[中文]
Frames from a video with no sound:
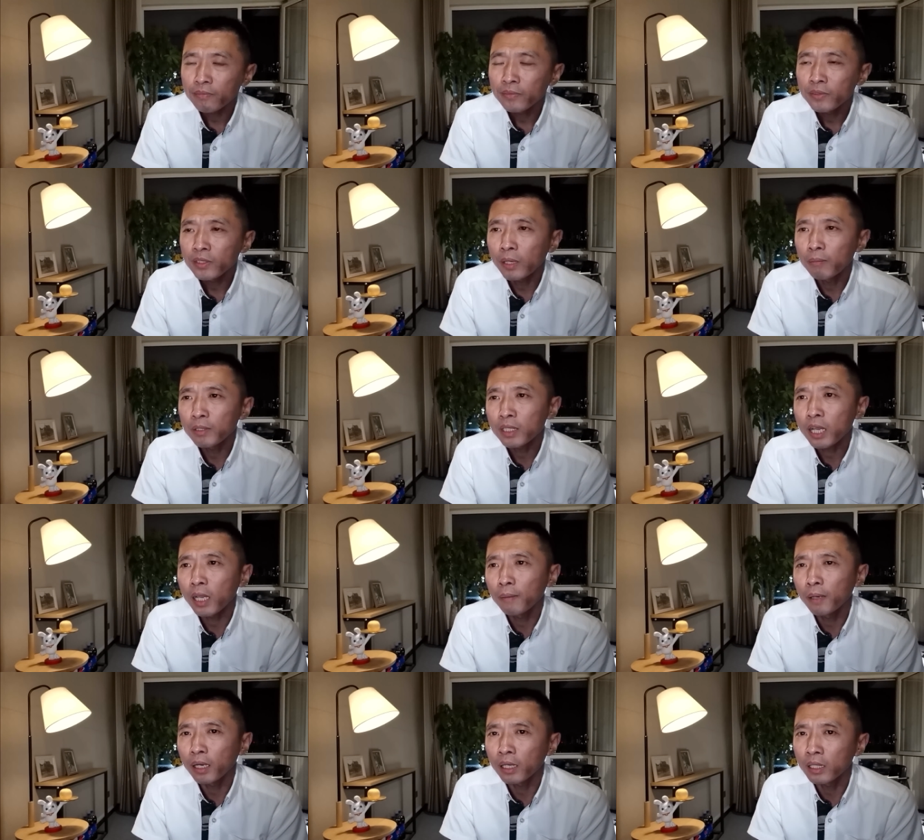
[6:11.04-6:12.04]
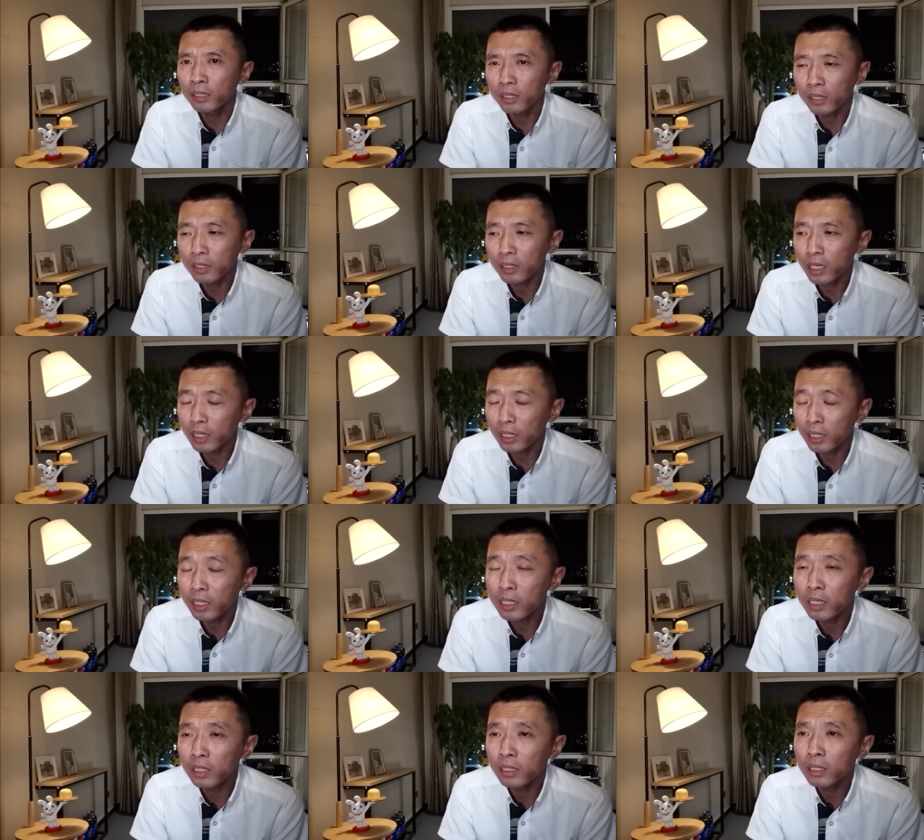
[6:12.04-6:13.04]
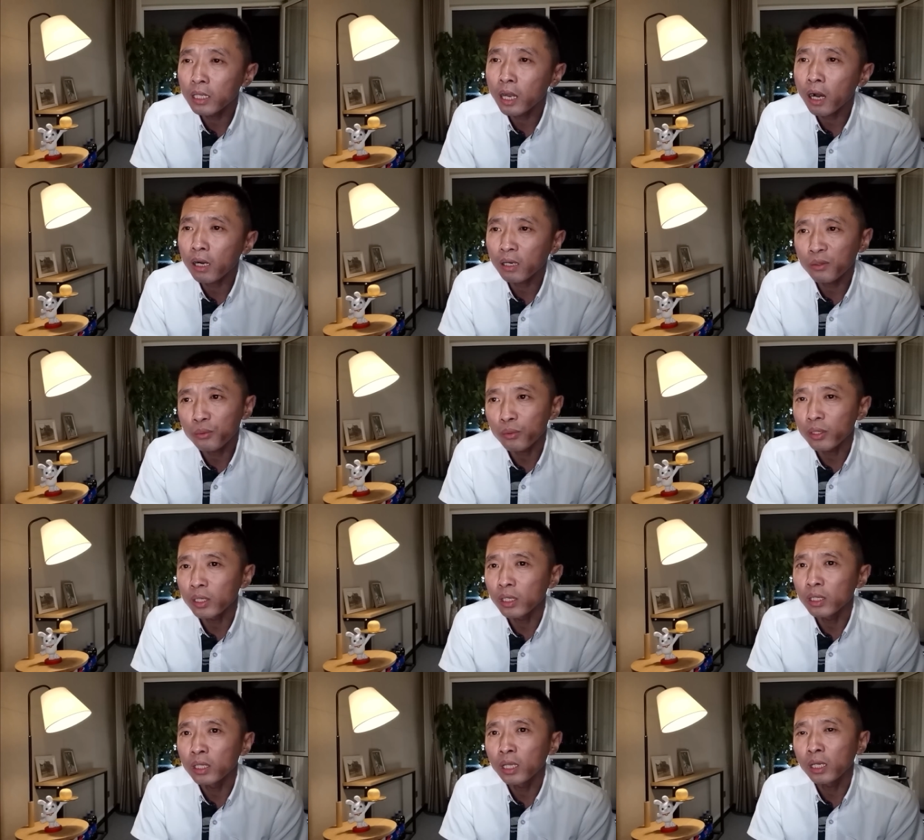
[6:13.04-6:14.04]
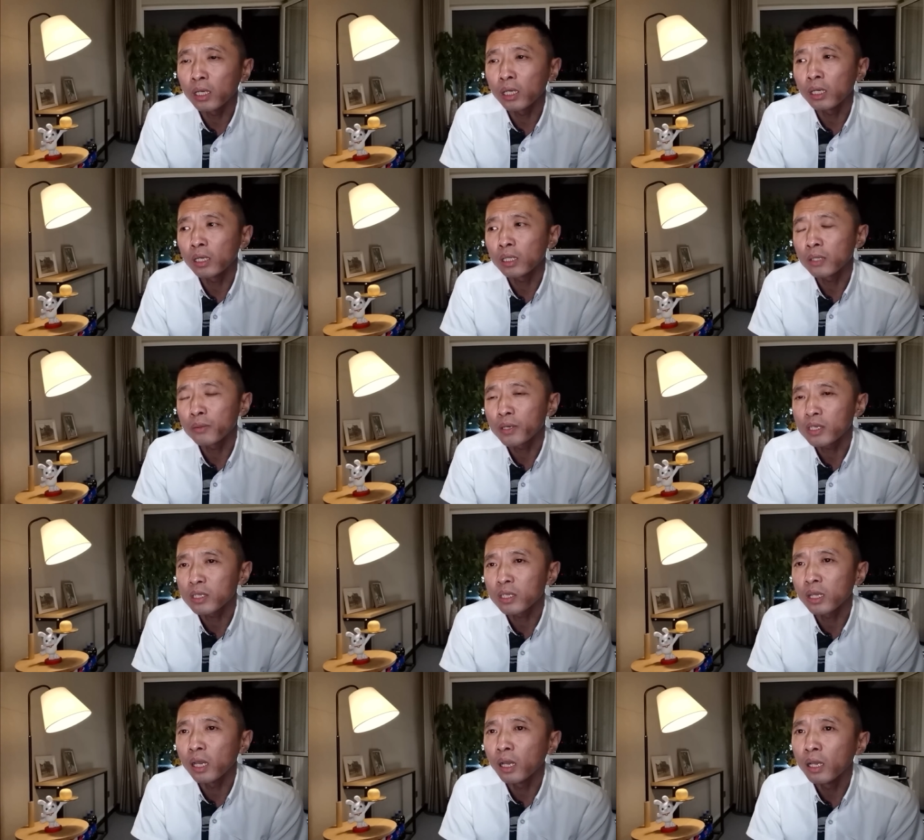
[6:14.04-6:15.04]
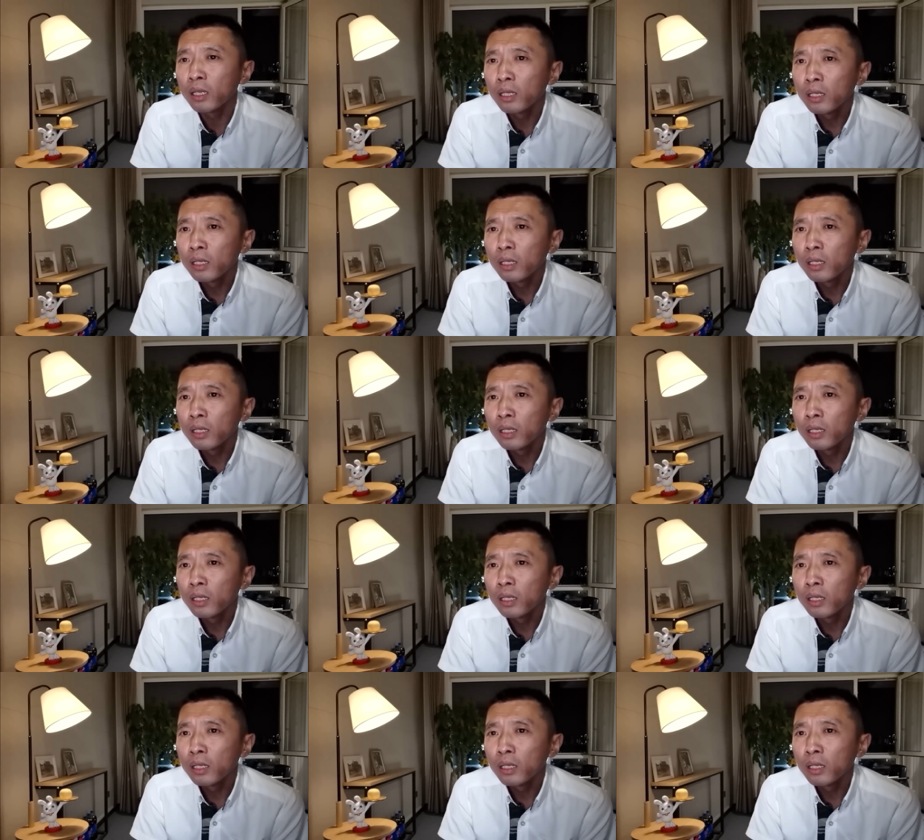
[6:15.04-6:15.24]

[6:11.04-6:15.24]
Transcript: 咱们猜吧，可能在这个生第二个女儿的那个那段时间。